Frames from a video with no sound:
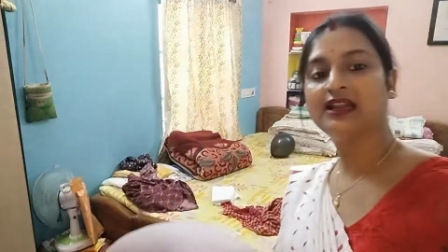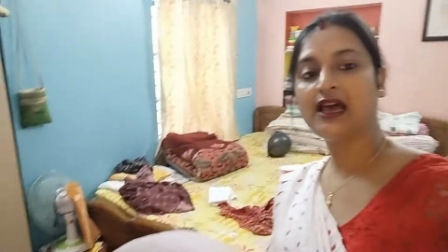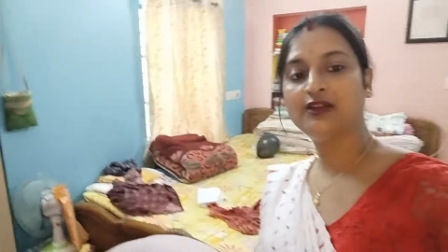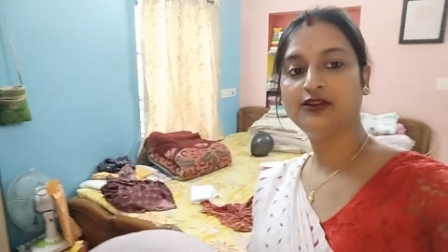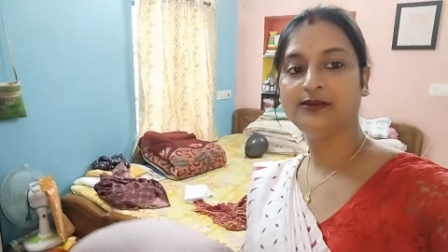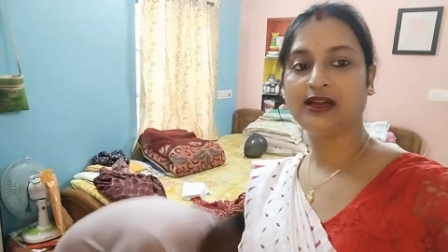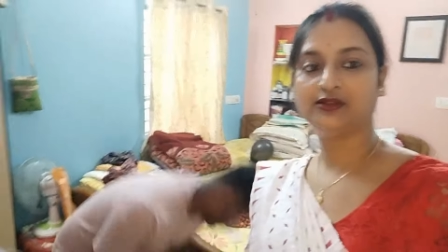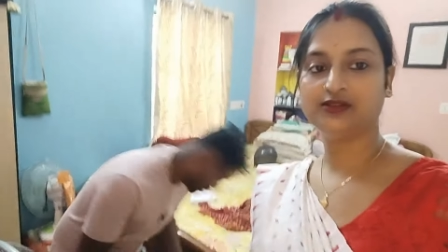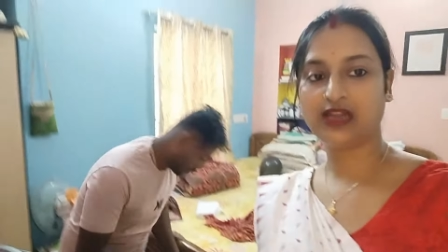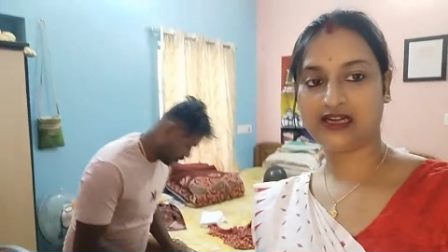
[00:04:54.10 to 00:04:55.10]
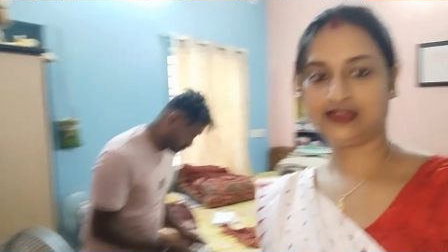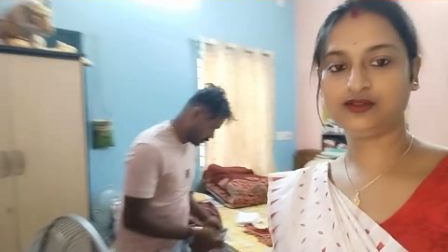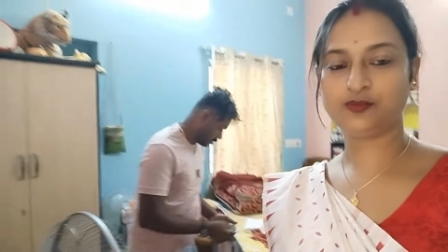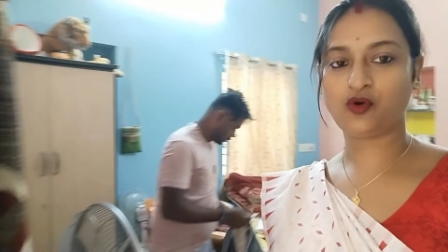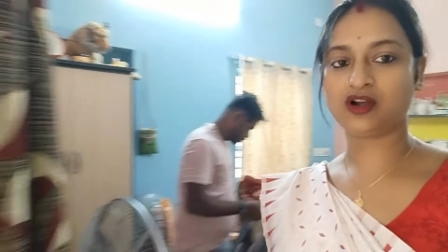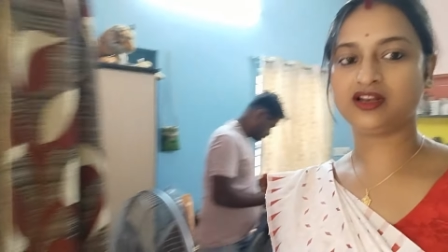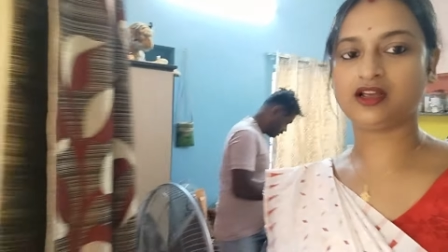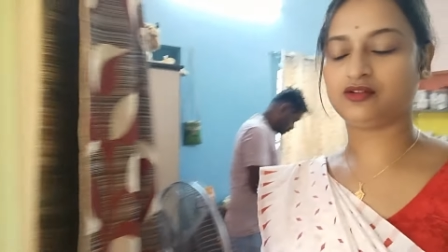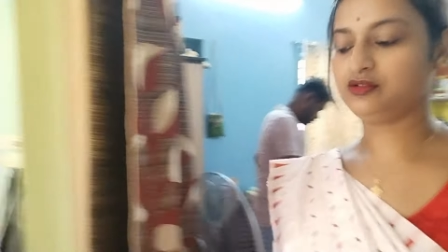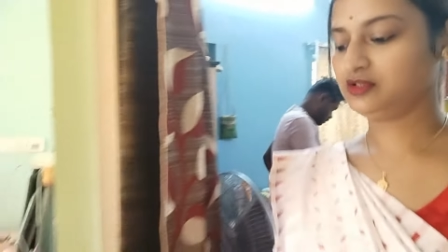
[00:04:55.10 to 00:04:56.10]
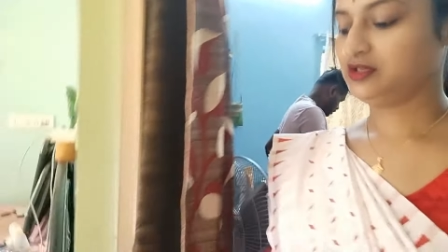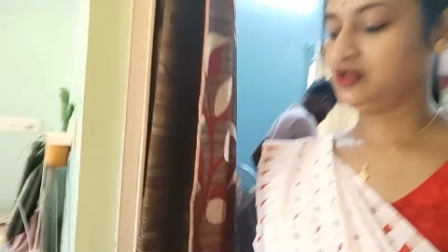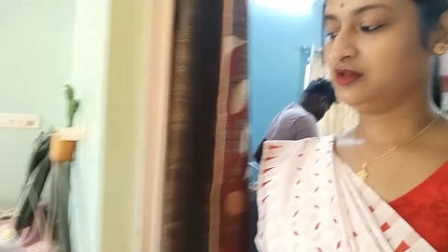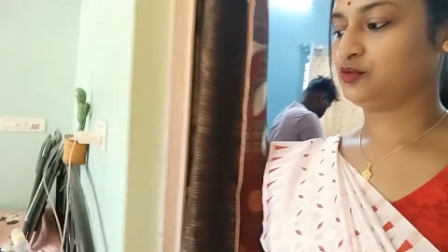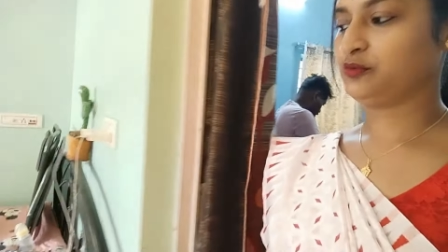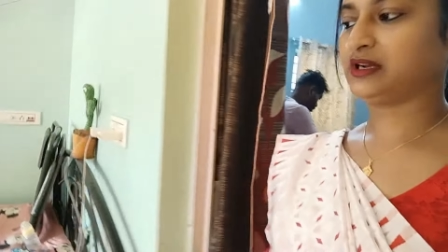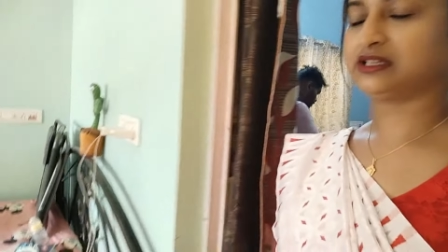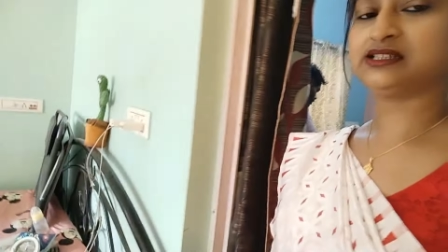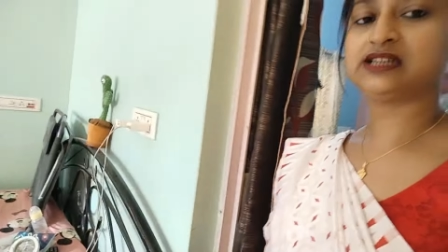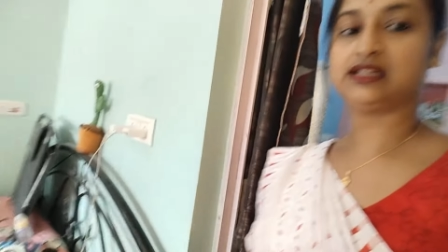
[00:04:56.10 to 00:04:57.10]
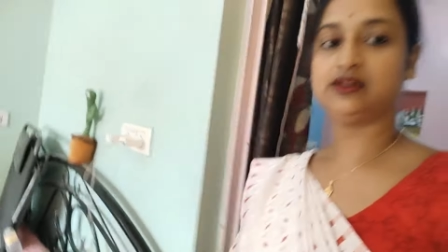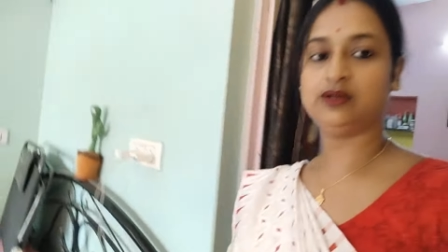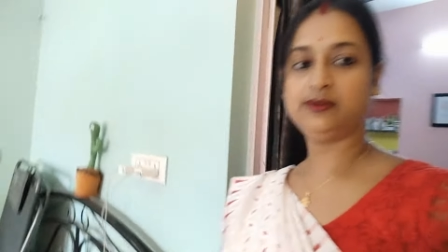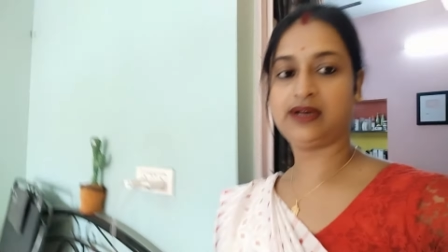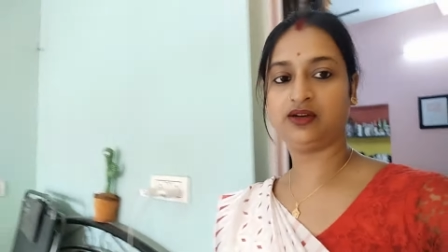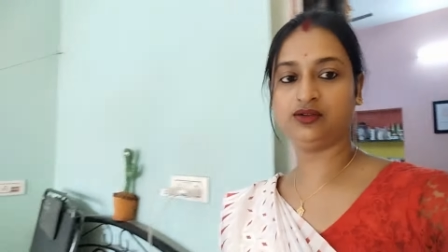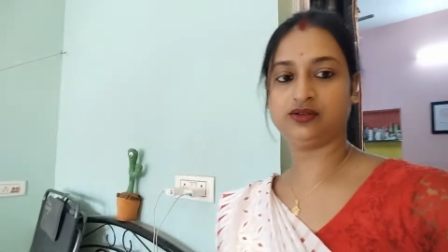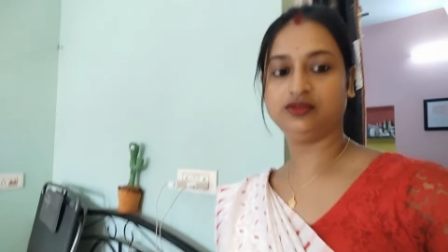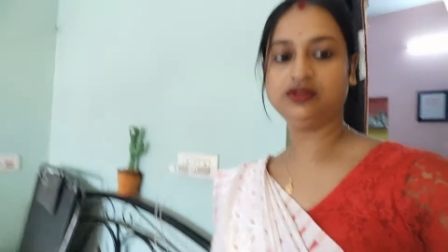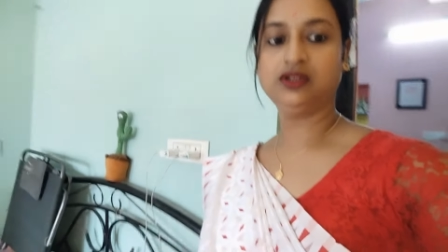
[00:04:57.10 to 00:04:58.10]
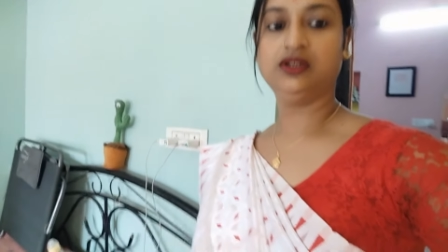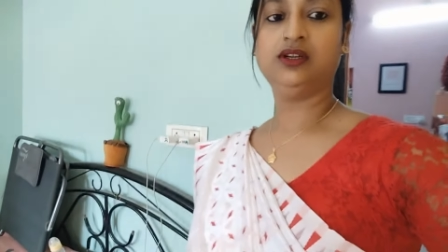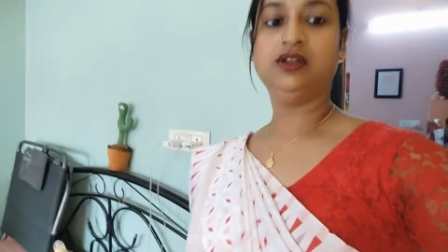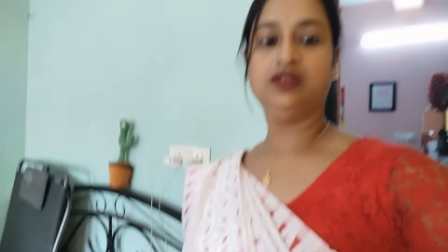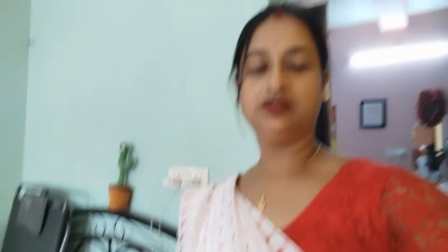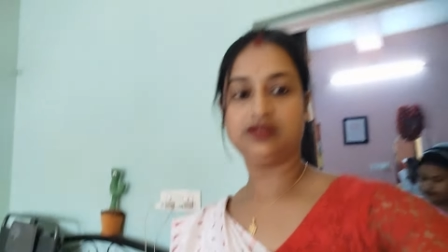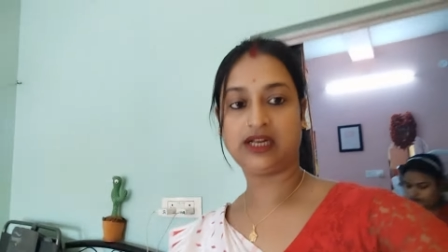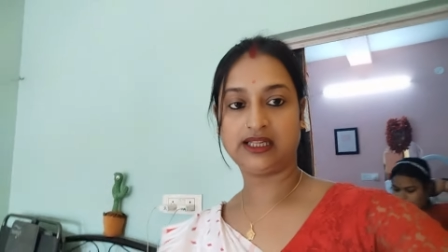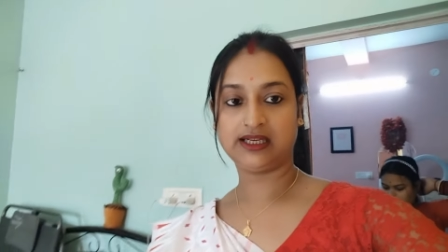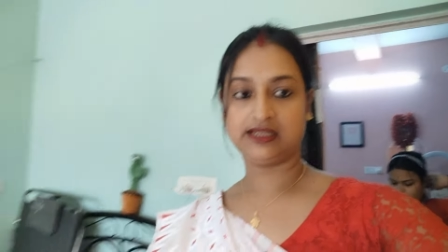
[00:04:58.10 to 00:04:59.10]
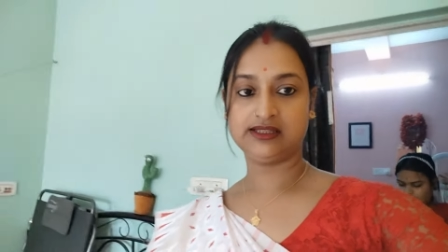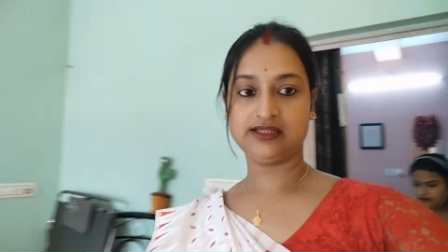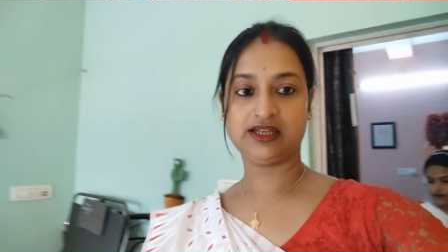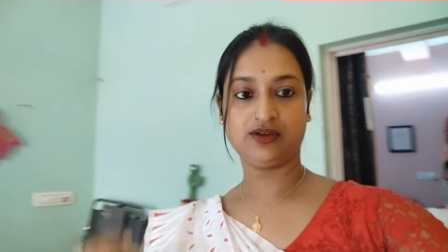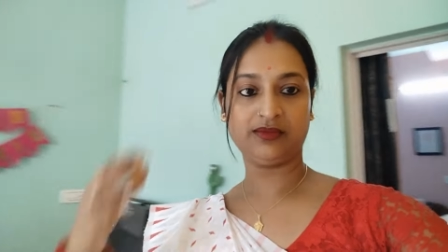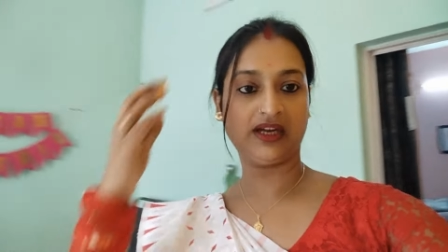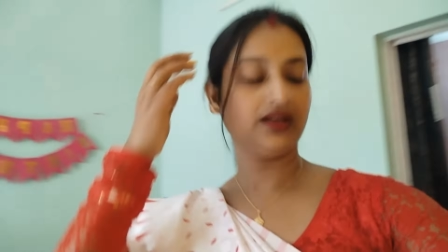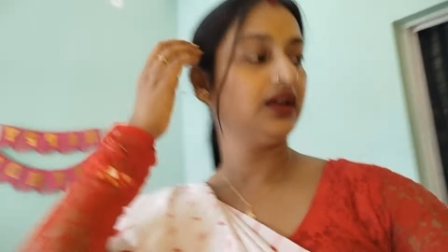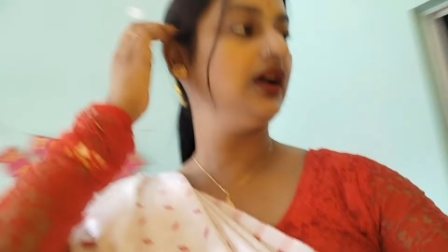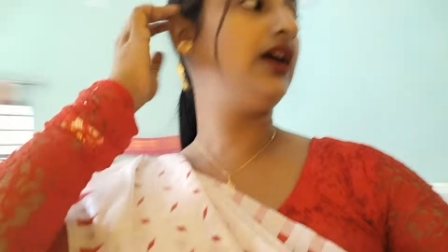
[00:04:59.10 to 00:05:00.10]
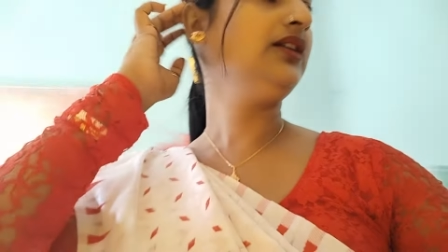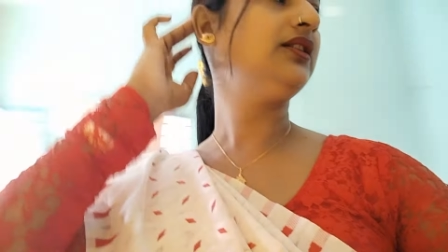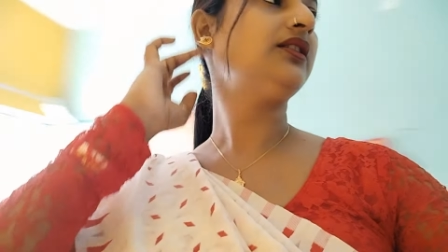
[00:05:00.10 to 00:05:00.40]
বা লাল হলে ভালো হতো লালটা তো পরে নাও খুব একটা সাদা হলে ভালো হতো তো সাদা গেঞ্জি সেরম নেই হ্যাঁ